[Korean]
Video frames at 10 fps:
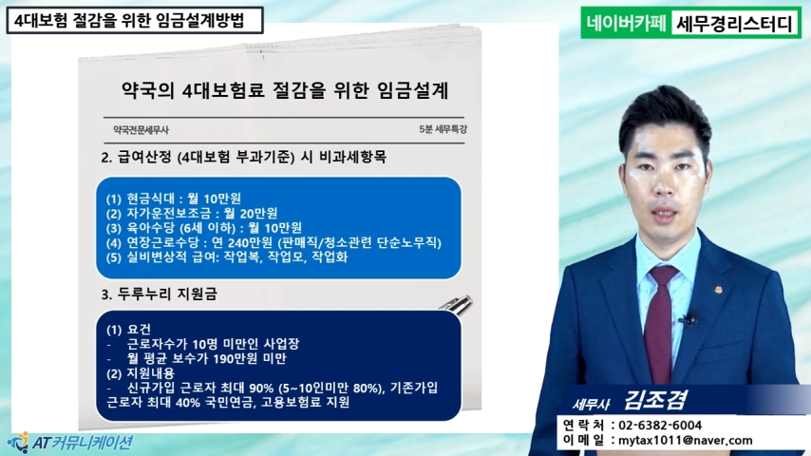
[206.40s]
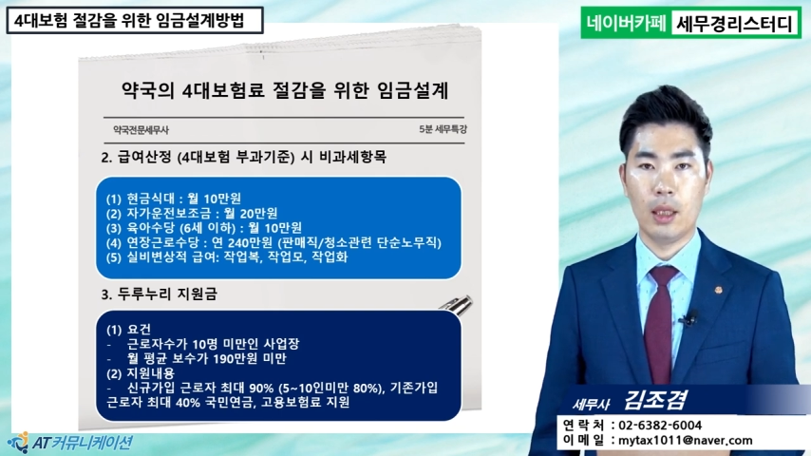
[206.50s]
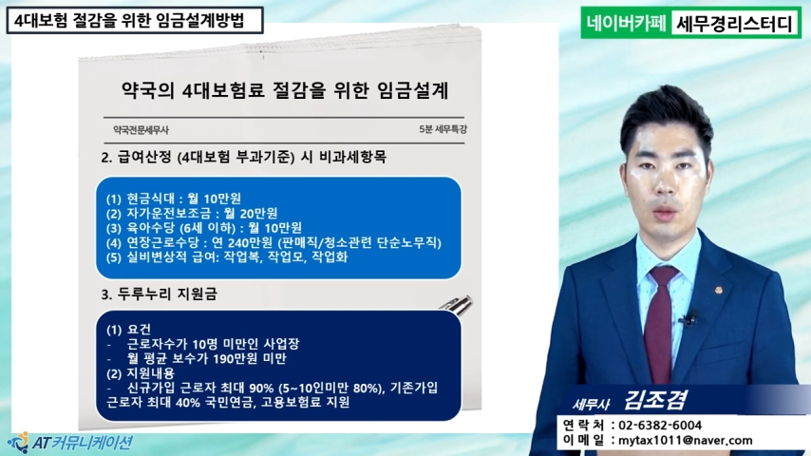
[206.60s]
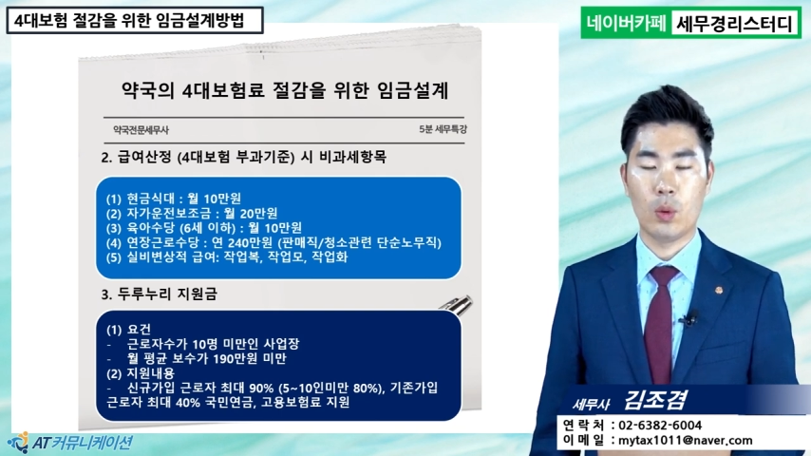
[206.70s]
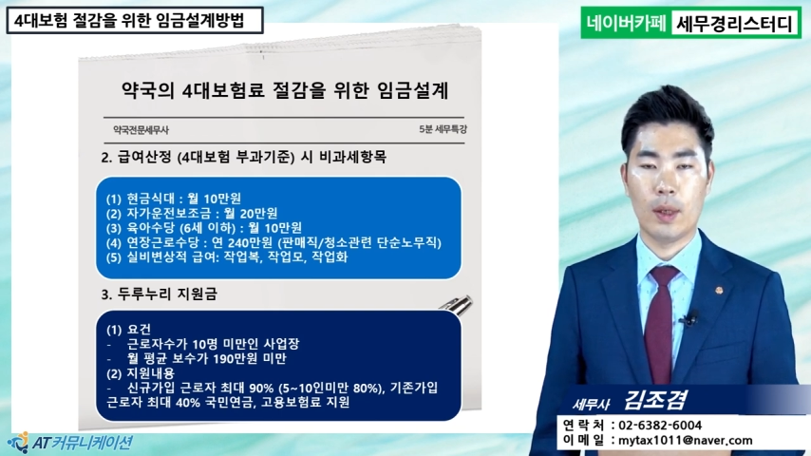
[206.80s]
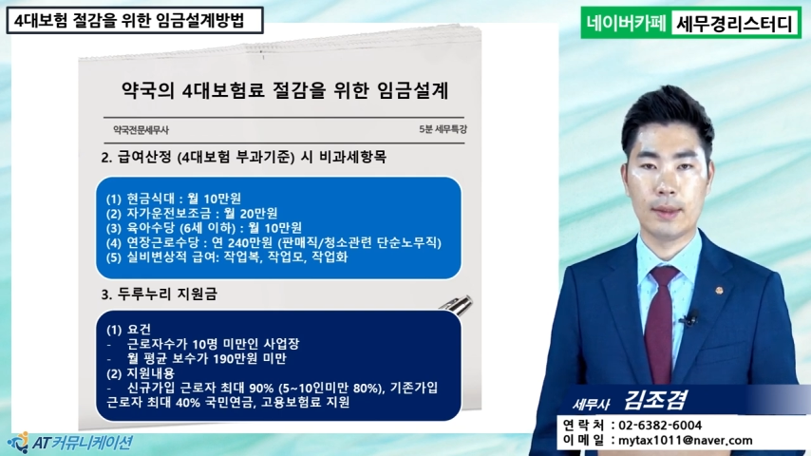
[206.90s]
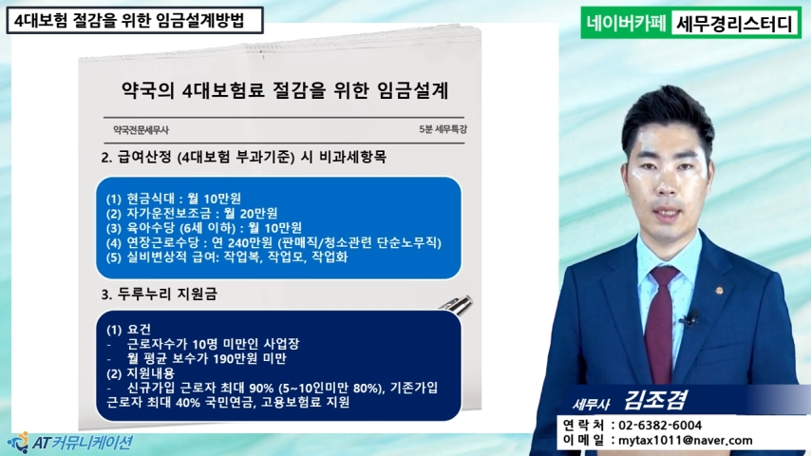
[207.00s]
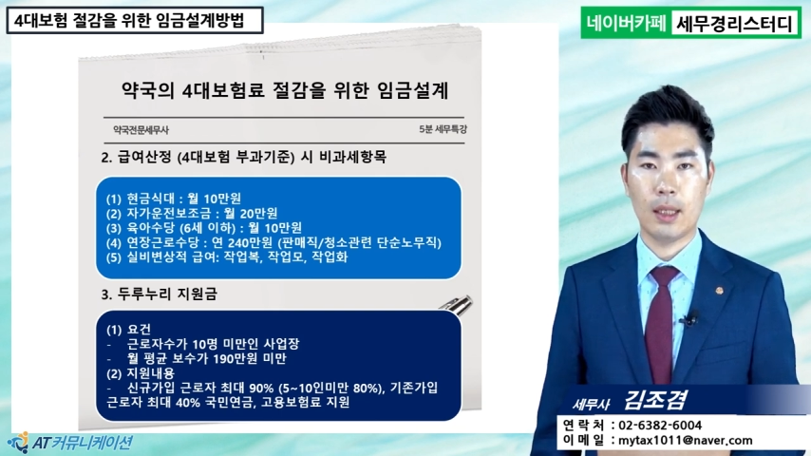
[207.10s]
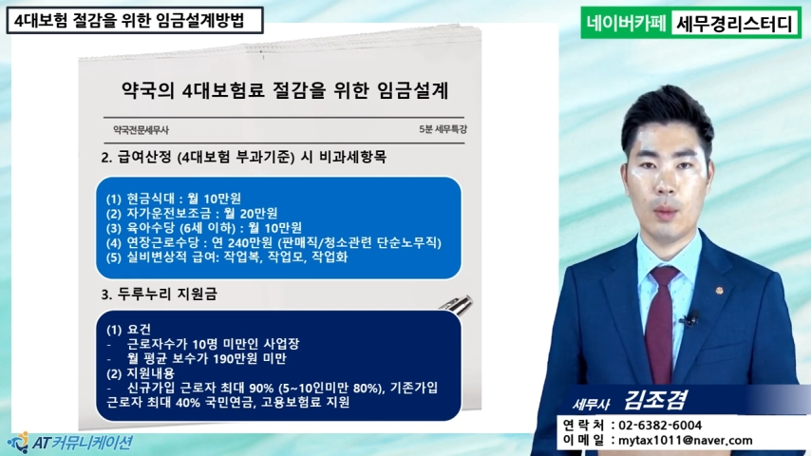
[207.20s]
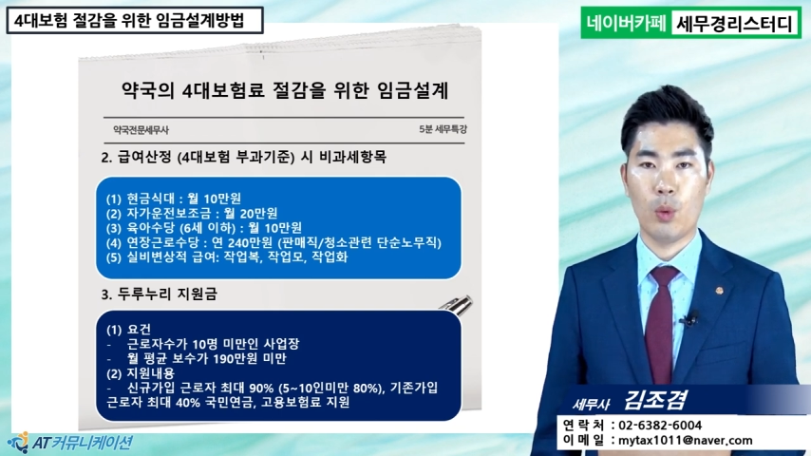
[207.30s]
이 또한
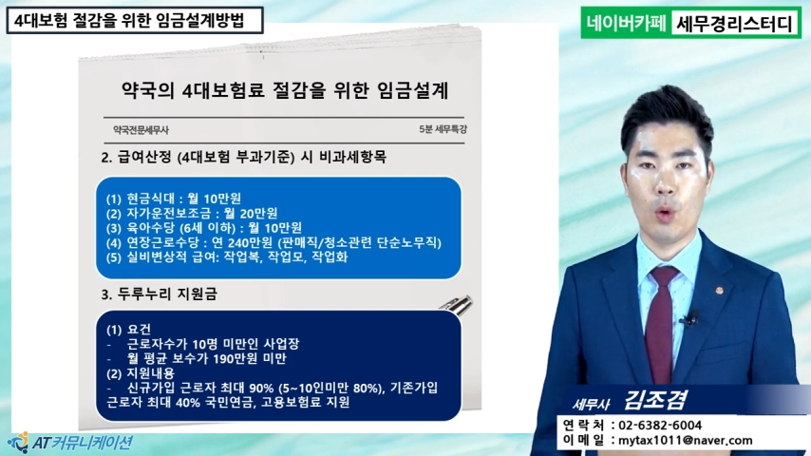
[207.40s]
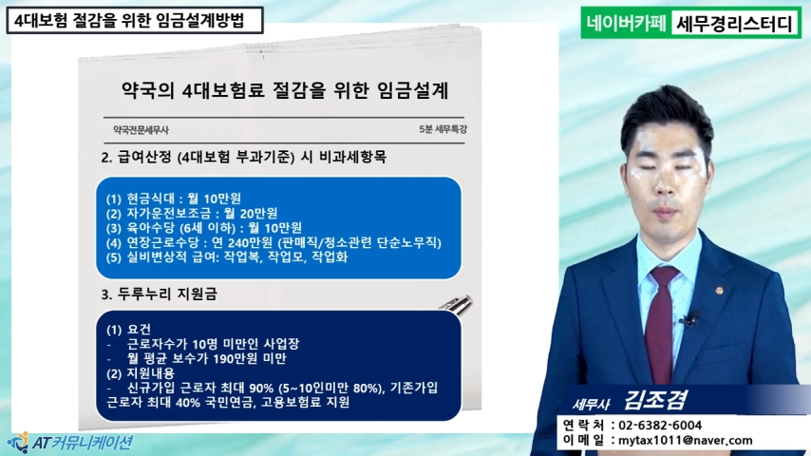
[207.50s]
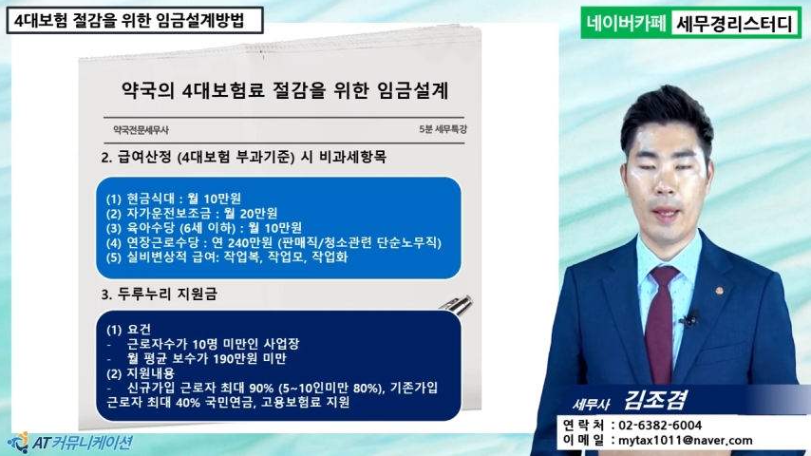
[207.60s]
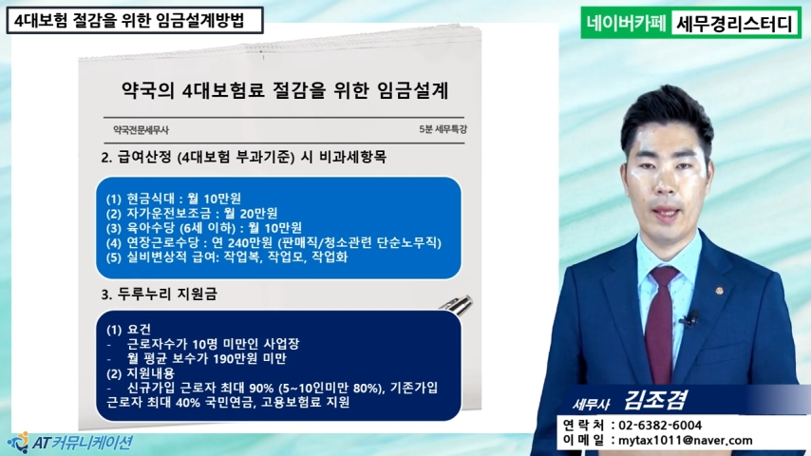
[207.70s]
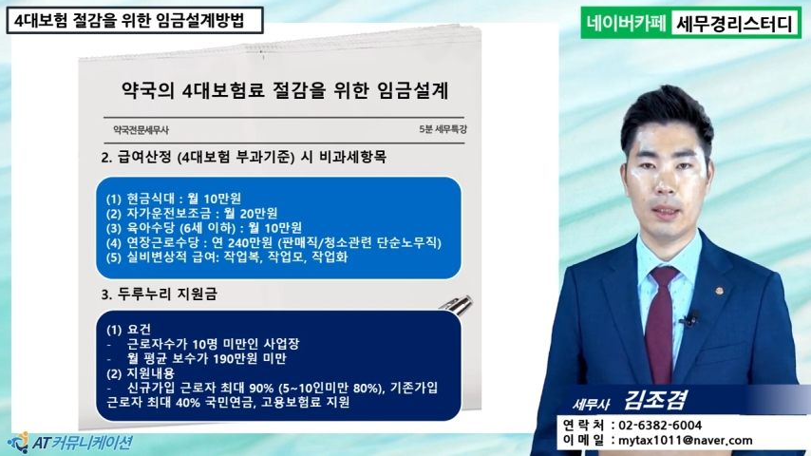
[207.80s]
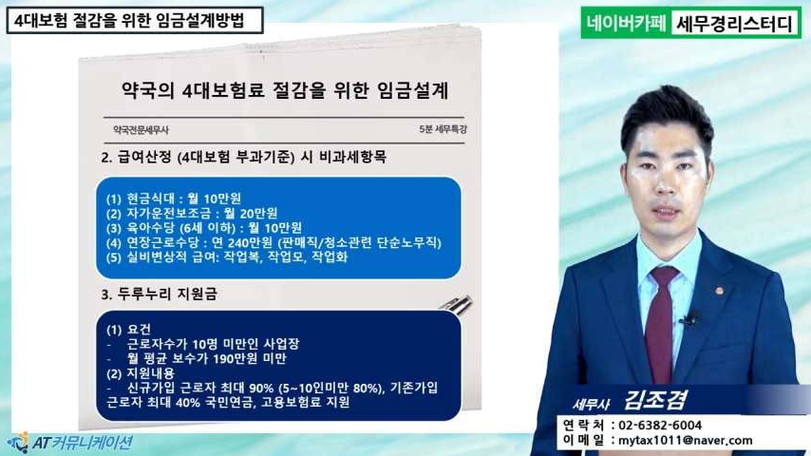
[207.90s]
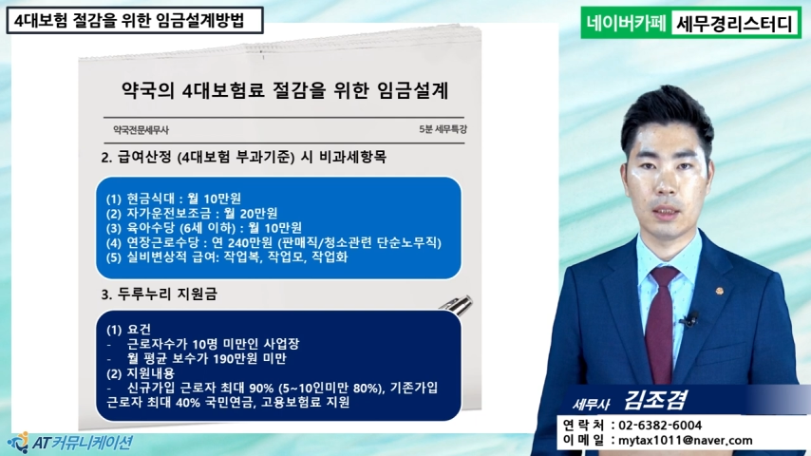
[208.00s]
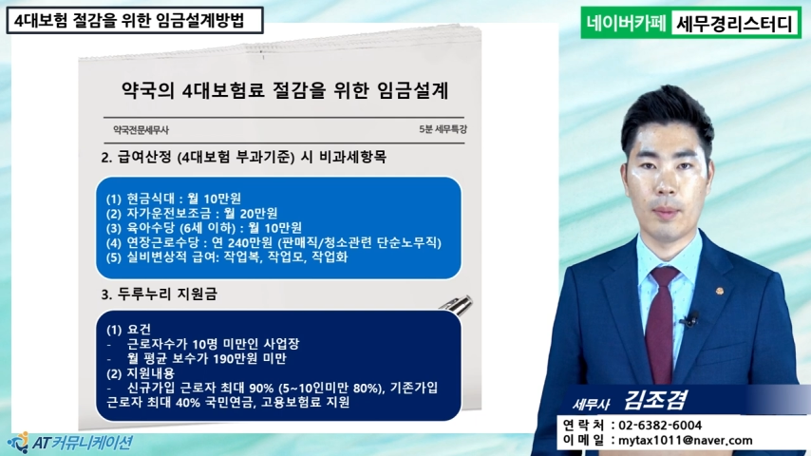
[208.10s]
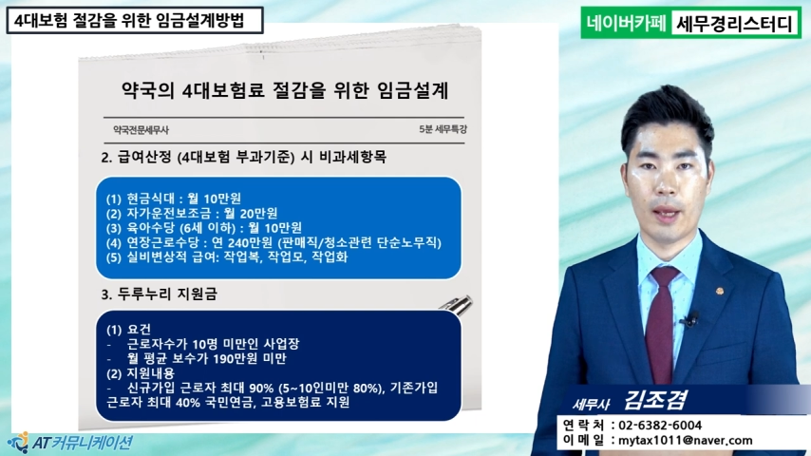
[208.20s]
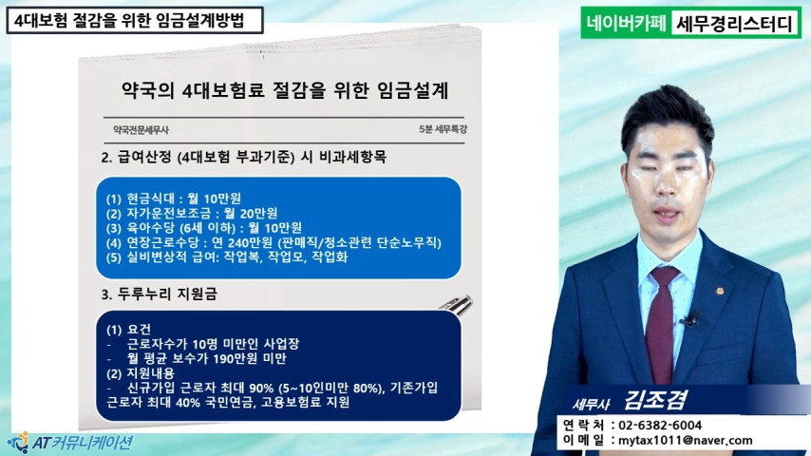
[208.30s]
4대 보험의
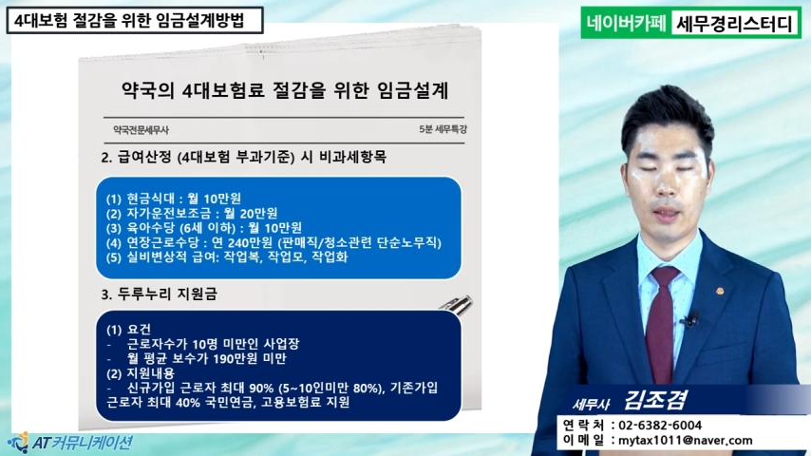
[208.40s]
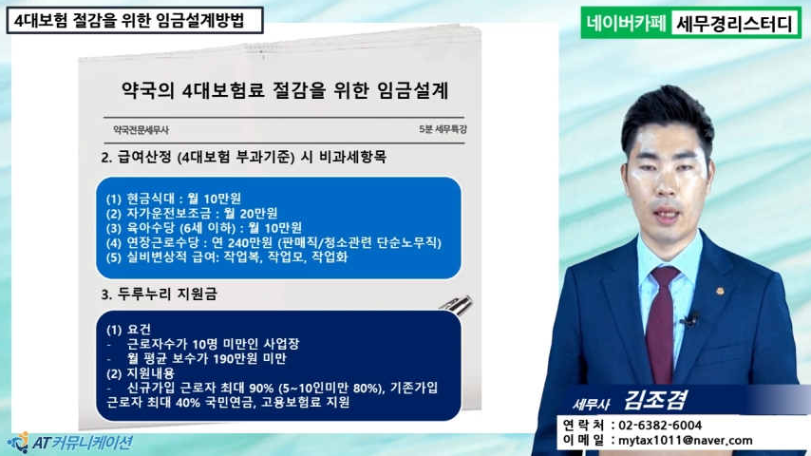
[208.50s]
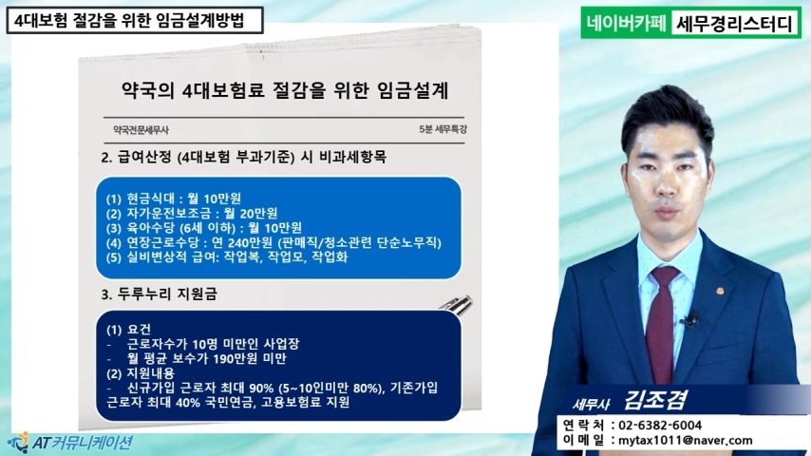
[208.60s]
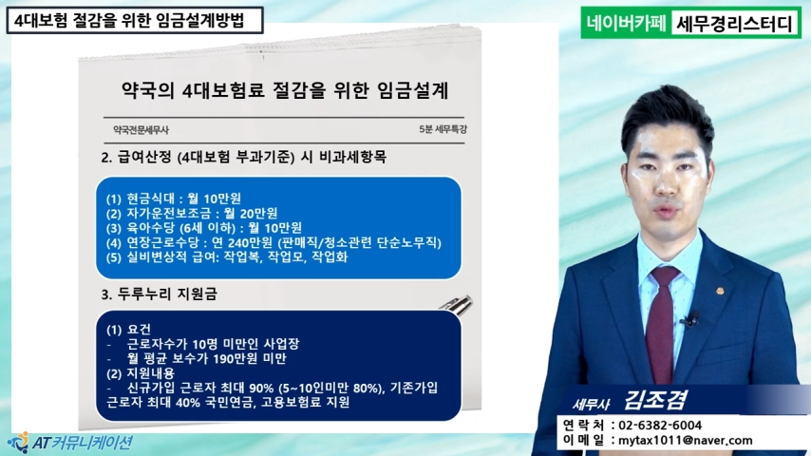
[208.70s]
지급액에 대한